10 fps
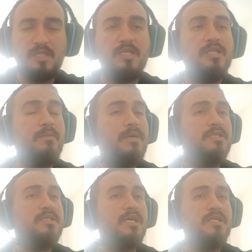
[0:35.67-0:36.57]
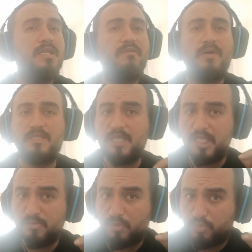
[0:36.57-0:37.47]
Didem Arslan ile
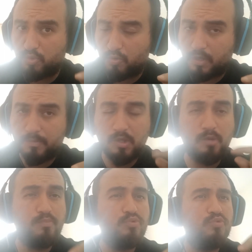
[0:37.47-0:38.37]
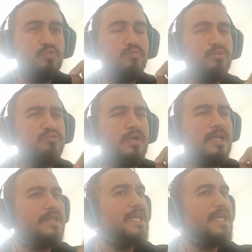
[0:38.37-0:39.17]
Vazgeçme programında bugün bulunan